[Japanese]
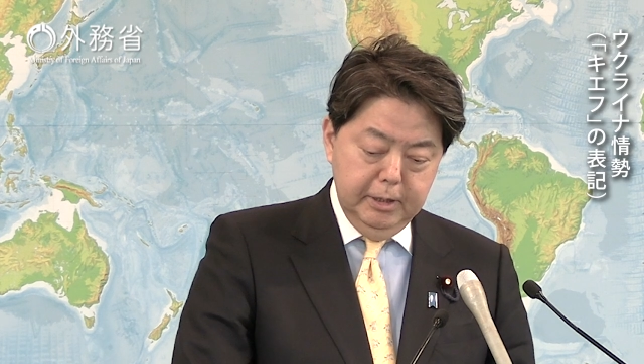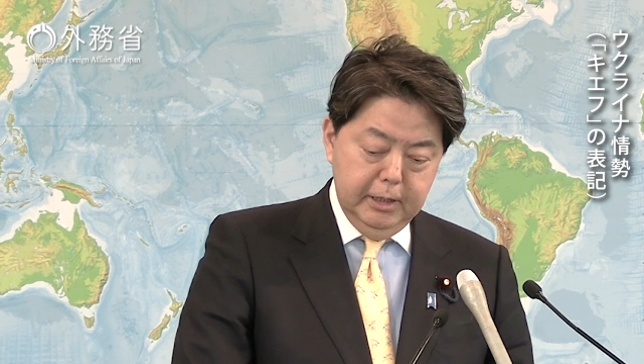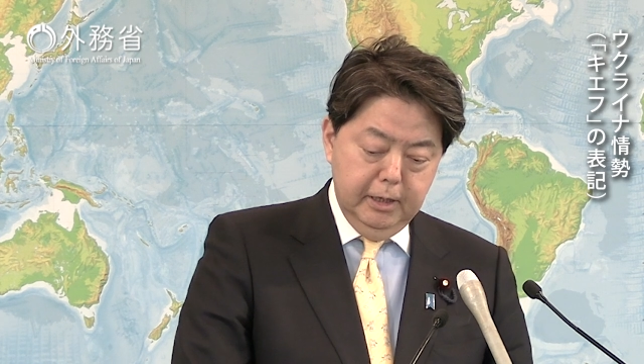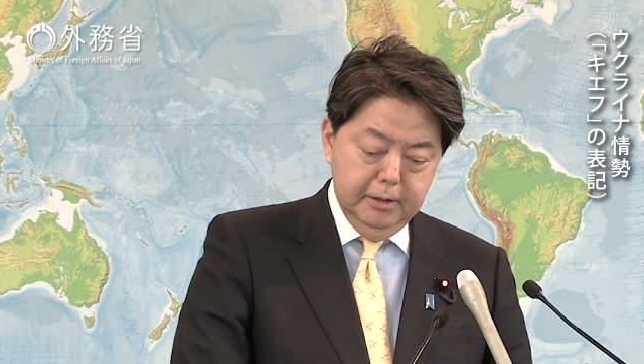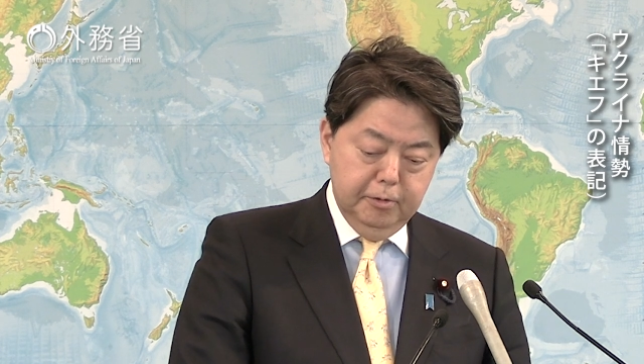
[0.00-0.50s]
い
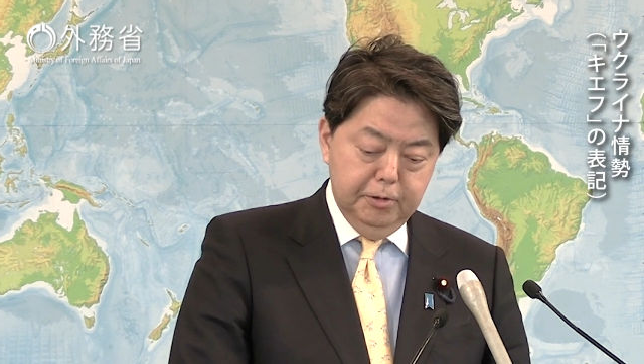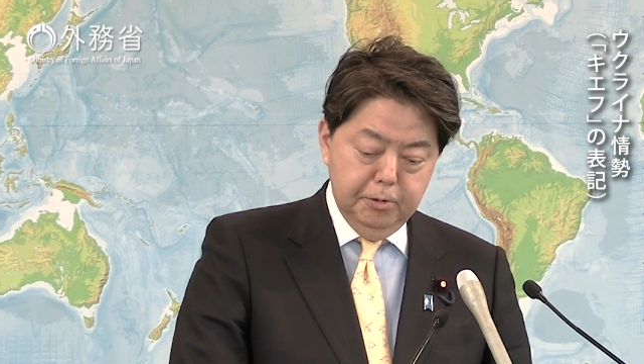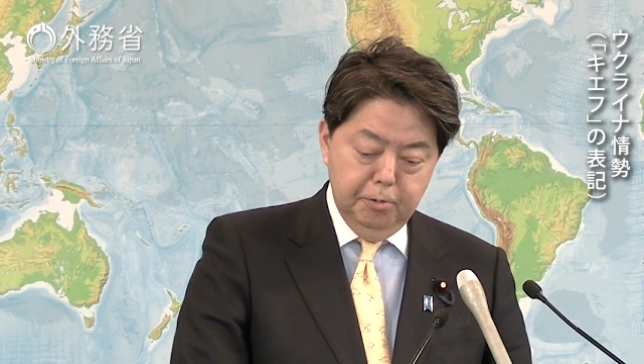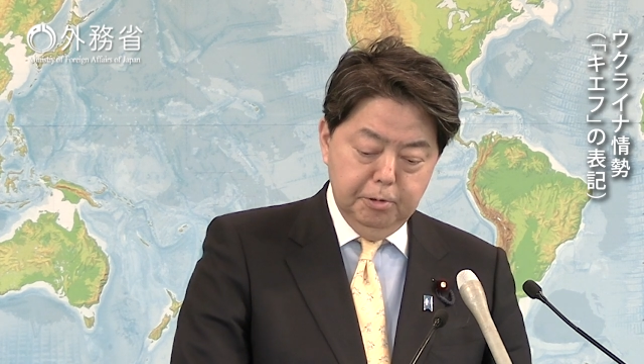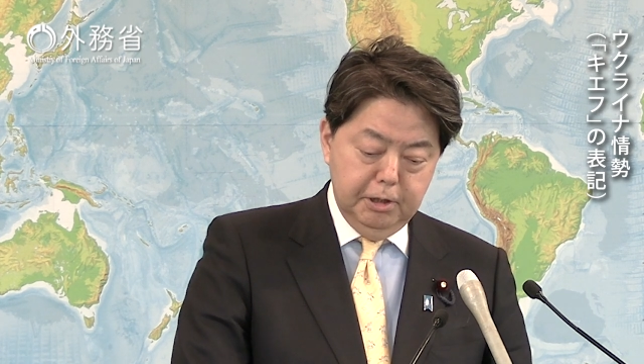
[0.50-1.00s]
かなる
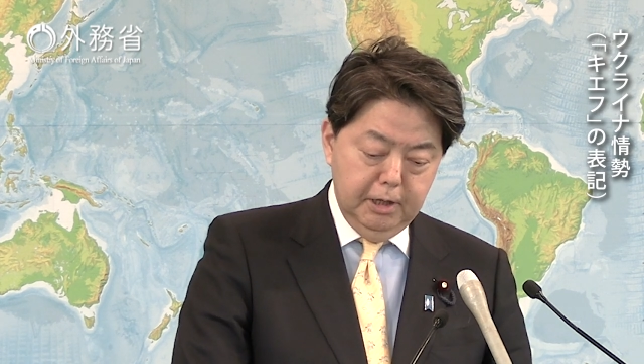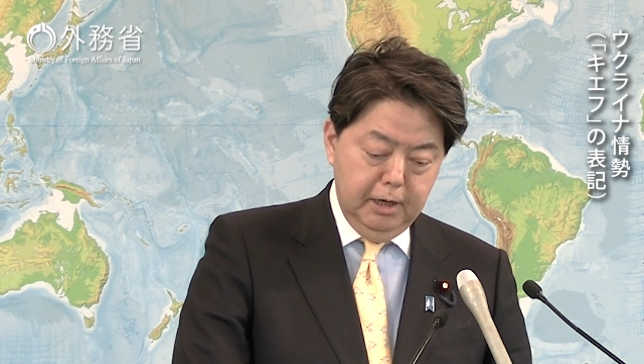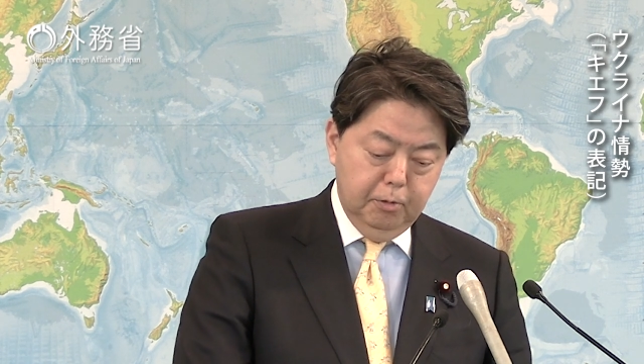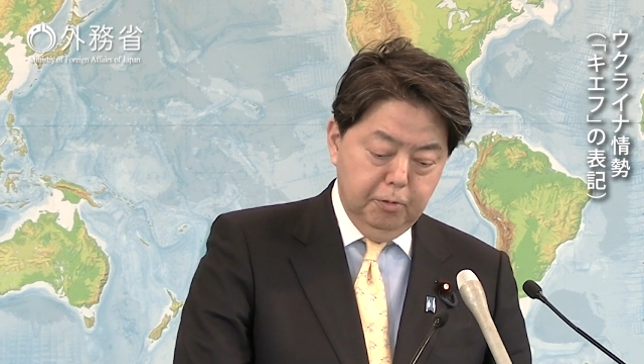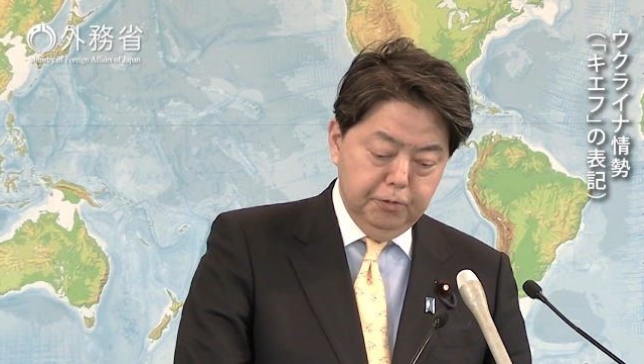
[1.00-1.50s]
表記
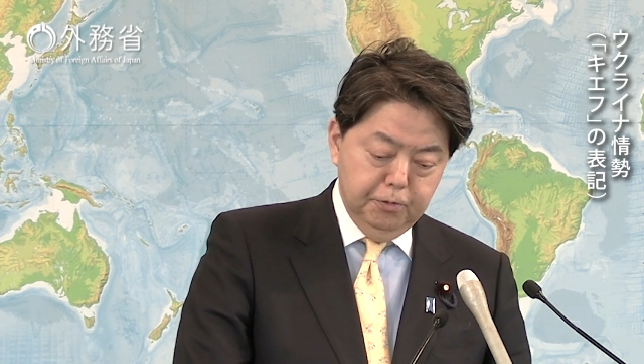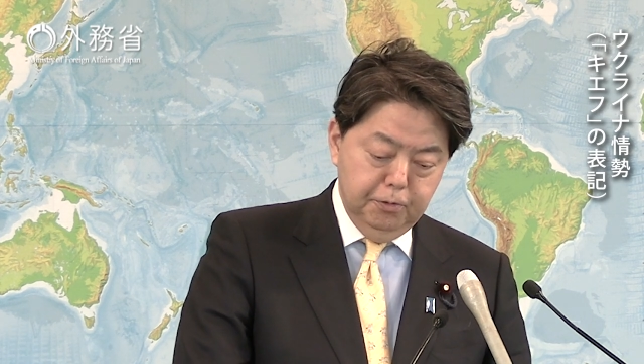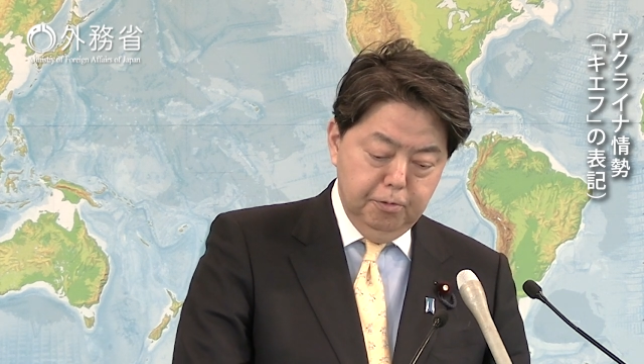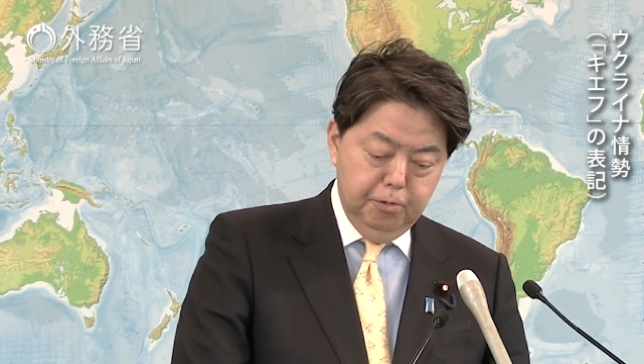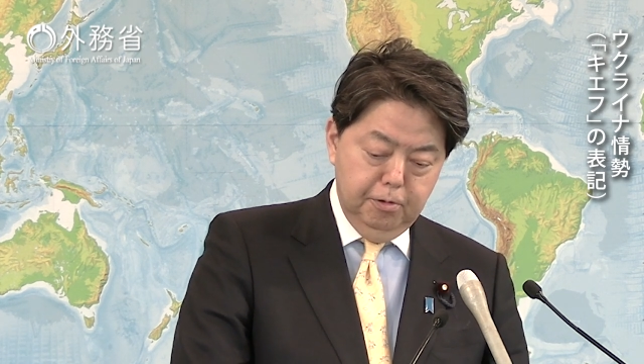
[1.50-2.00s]
や故障
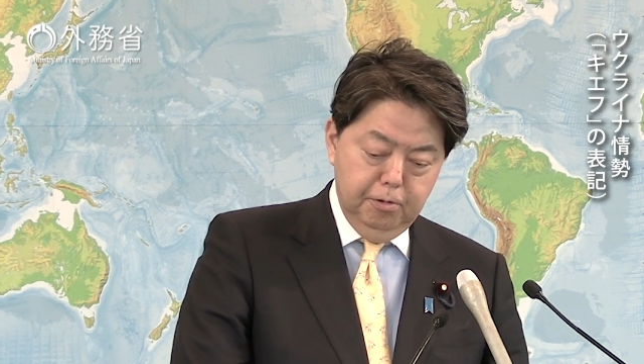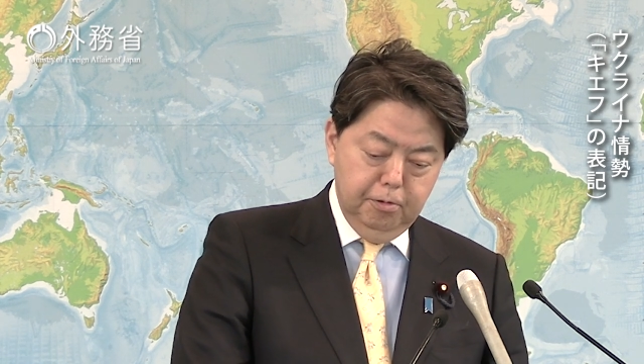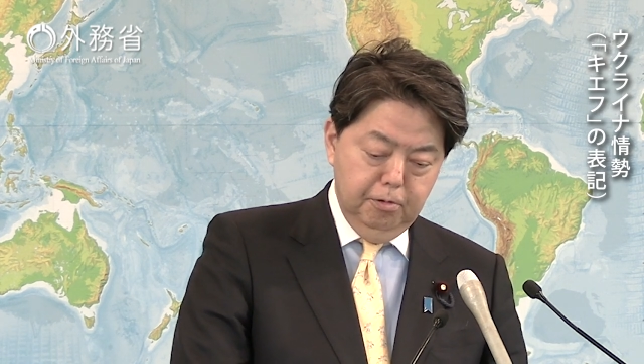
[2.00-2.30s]
を